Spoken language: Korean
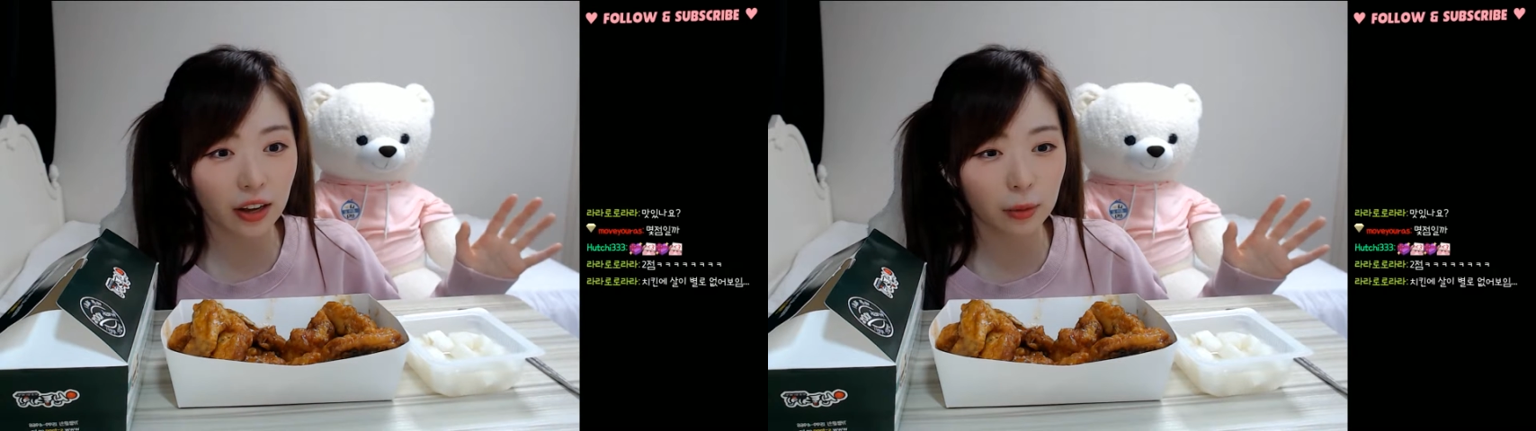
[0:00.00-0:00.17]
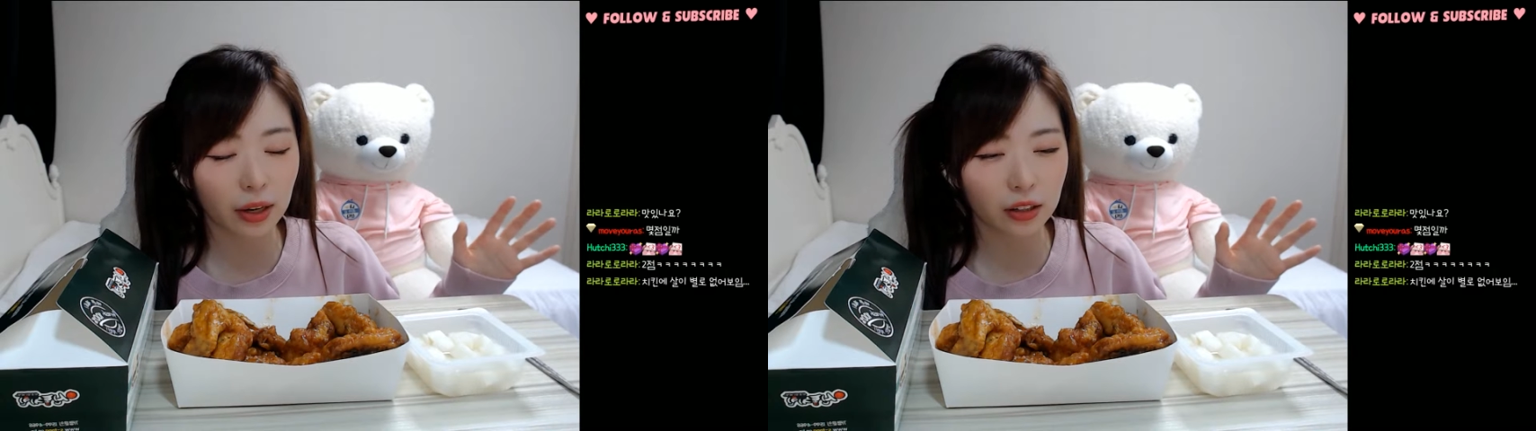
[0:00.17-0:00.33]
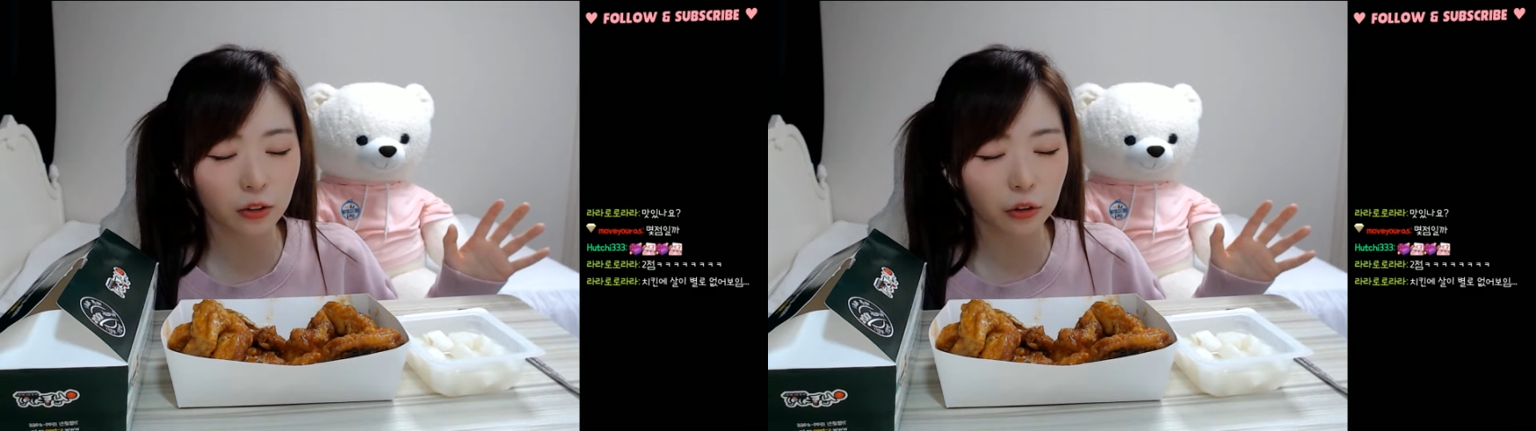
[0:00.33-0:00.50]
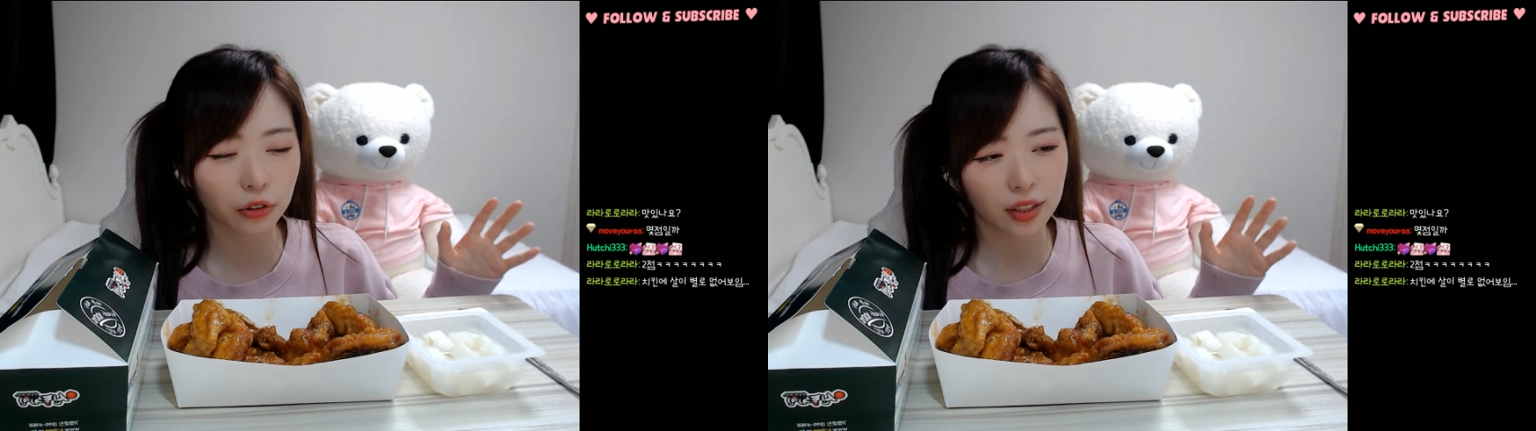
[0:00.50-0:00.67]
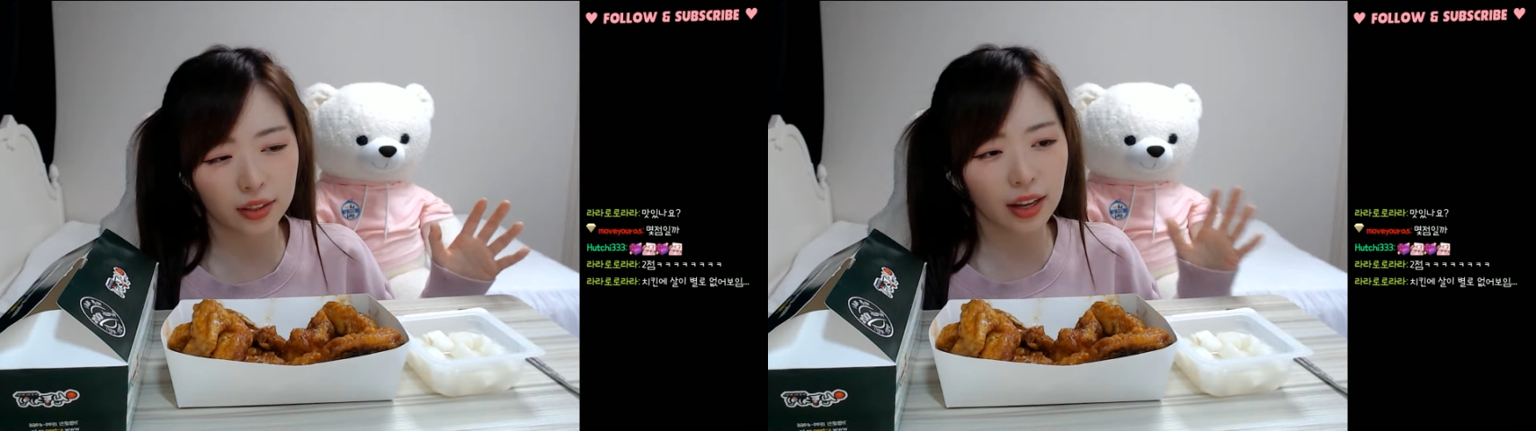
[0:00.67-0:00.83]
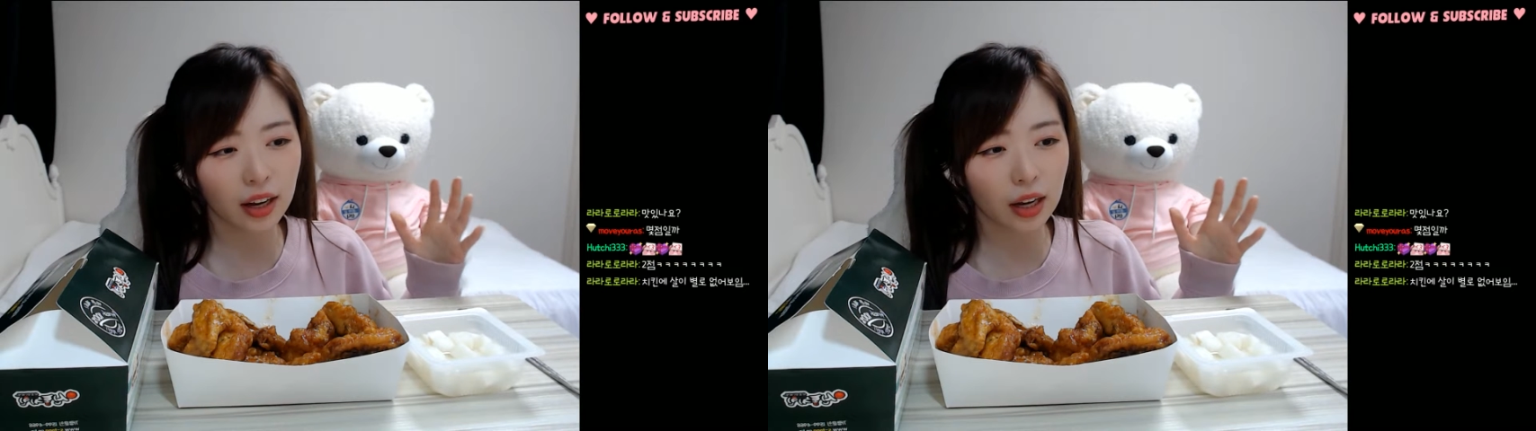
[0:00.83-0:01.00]
막 그런
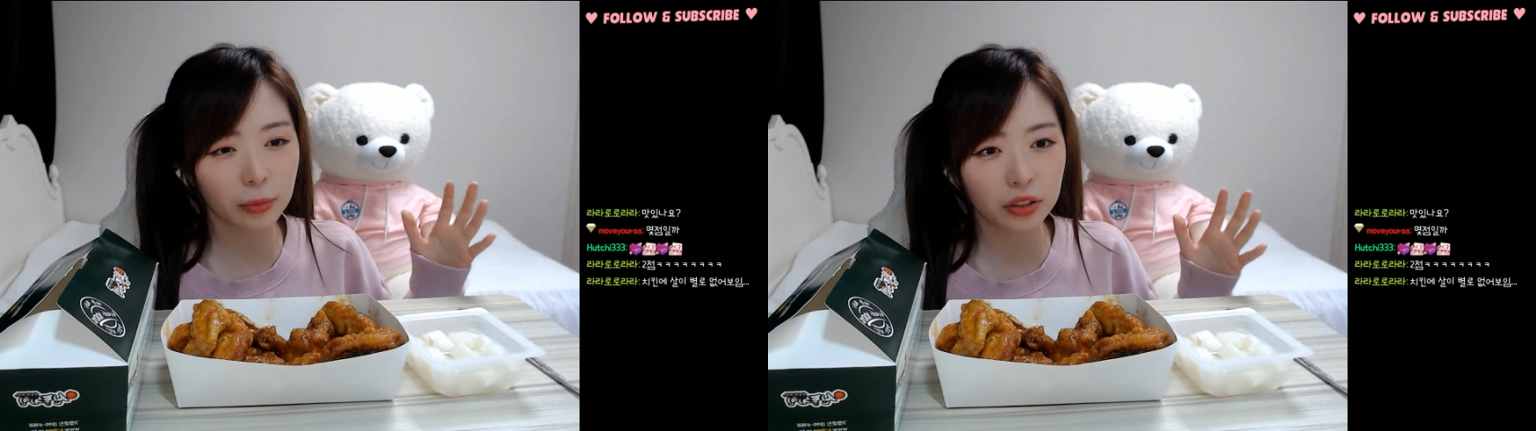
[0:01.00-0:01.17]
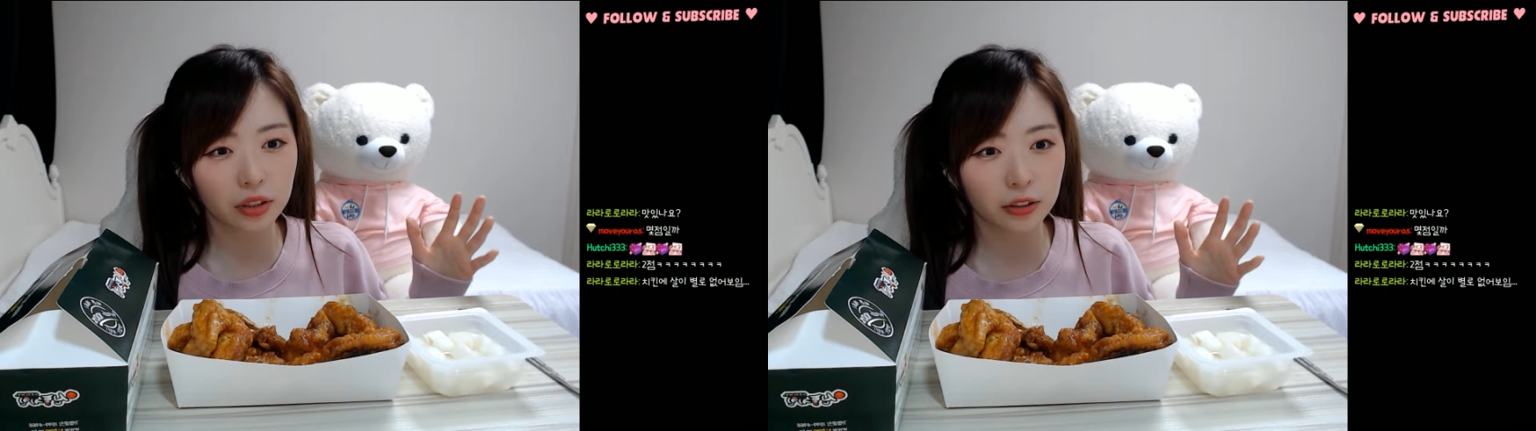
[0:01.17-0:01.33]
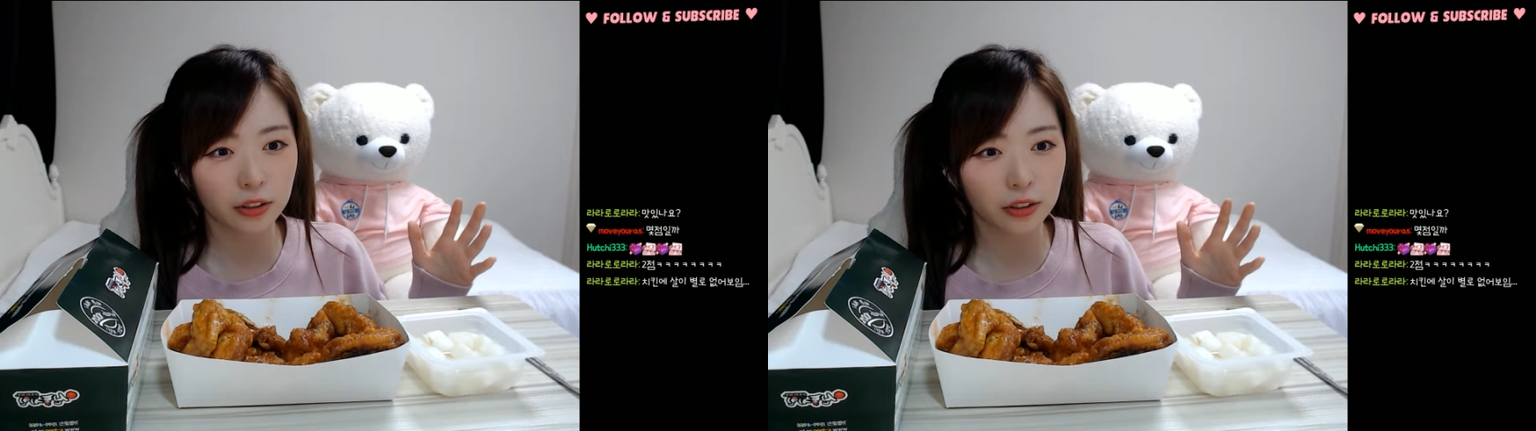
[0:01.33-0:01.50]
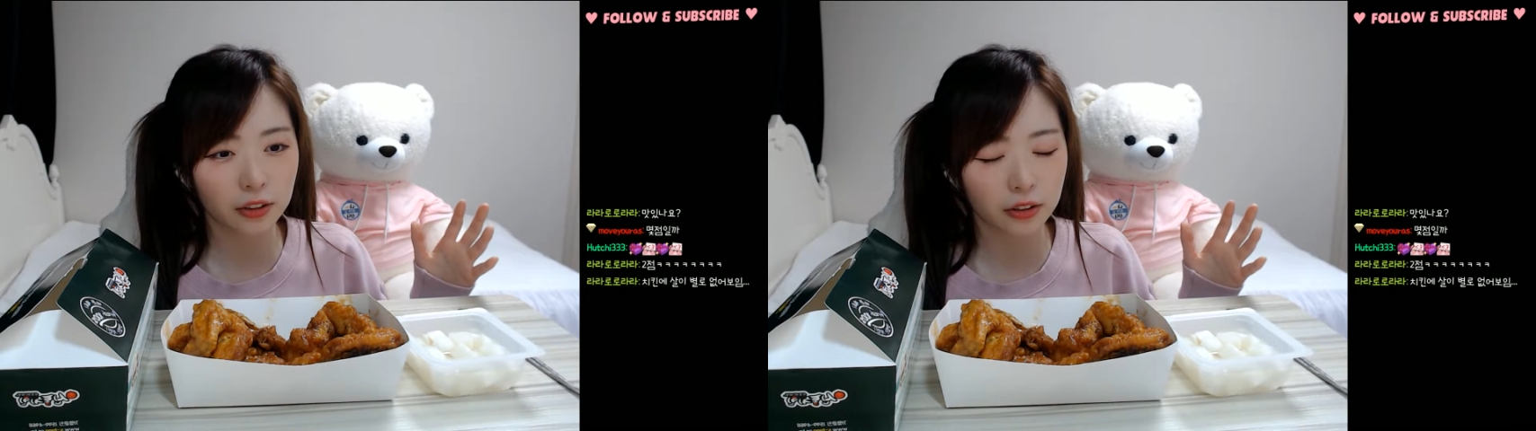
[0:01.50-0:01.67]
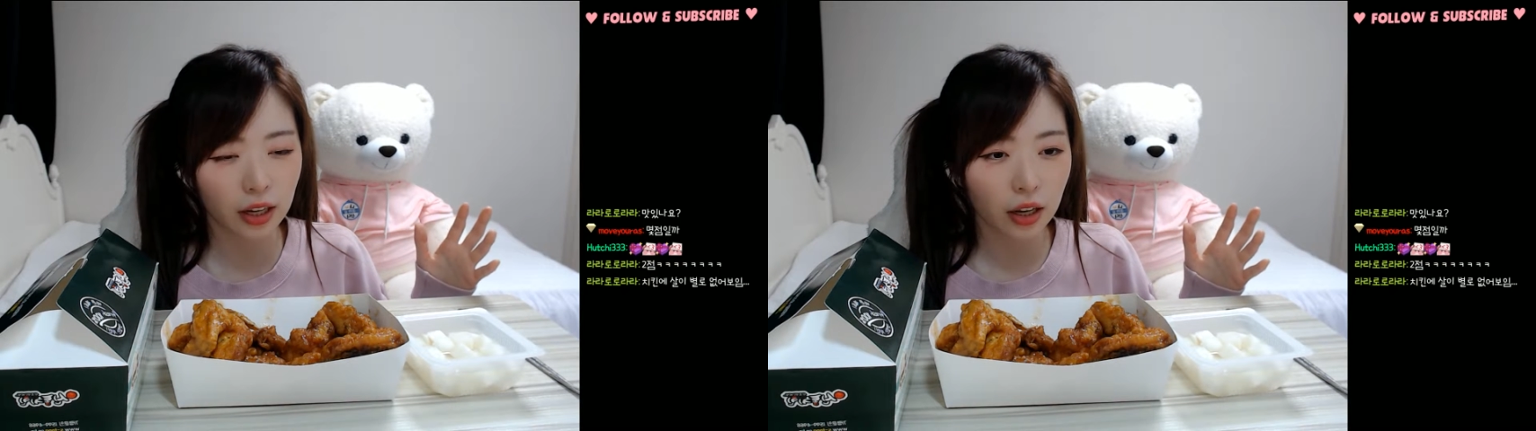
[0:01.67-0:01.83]
기대감이 드는